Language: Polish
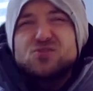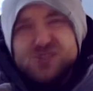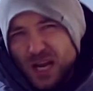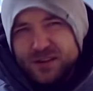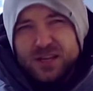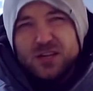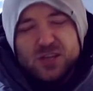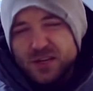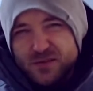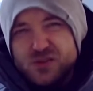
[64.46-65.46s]
codziennie,
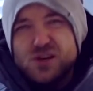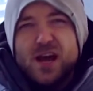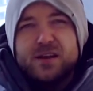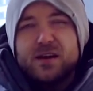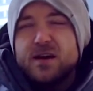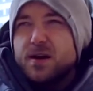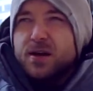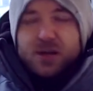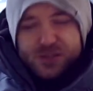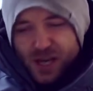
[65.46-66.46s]
dzień w dzień,
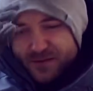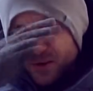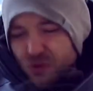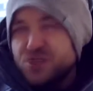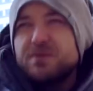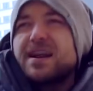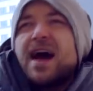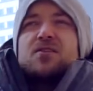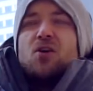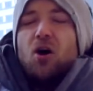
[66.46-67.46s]
gdzie wychodzimy
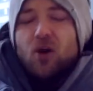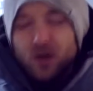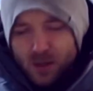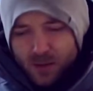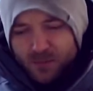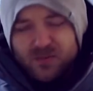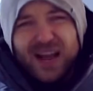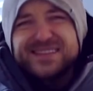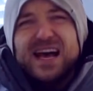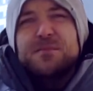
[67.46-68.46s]
rano,
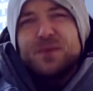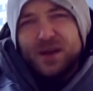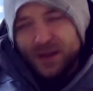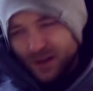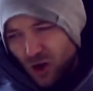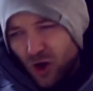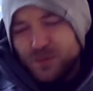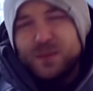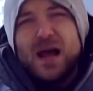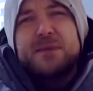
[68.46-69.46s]
wracamy,
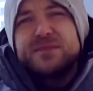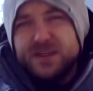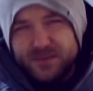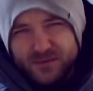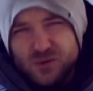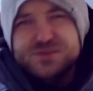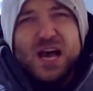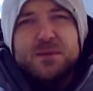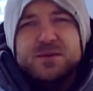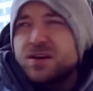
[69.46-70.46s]
obrabiamy,
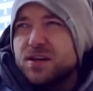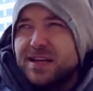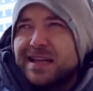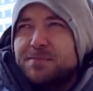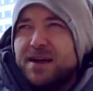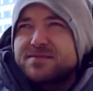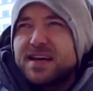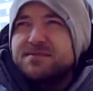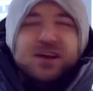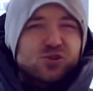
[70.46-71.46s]
wrzucamy i tak
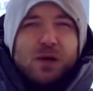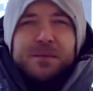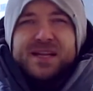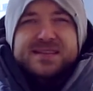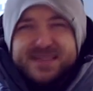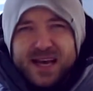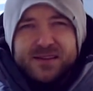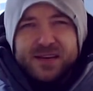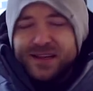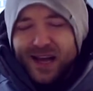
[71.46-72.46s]
naprawdę wieczór mamy na
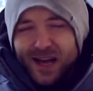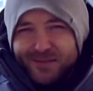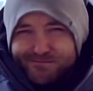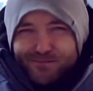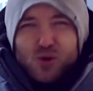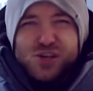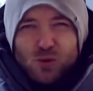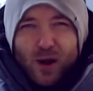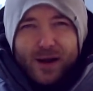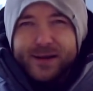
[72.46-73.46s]
sen i na
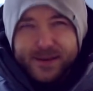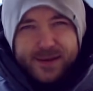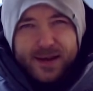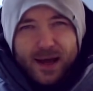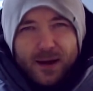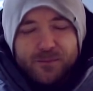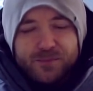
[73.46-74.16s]
posiłek i tyle.